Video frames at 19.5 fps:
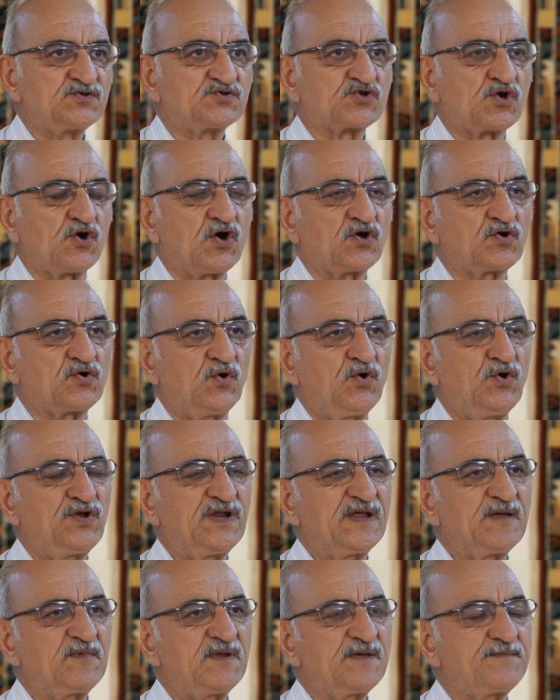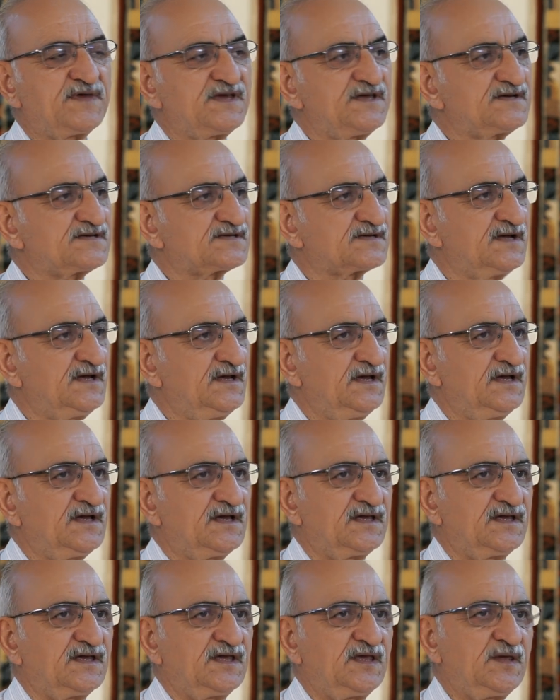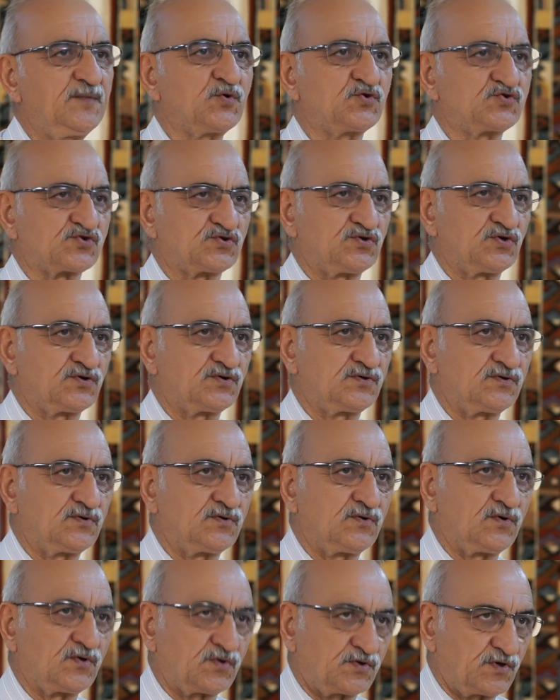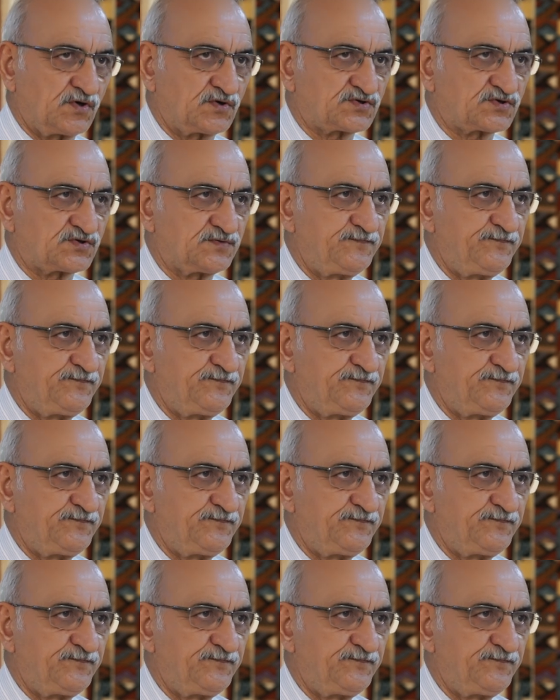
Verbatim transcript: çok önemli bir e, ipucu oluyor.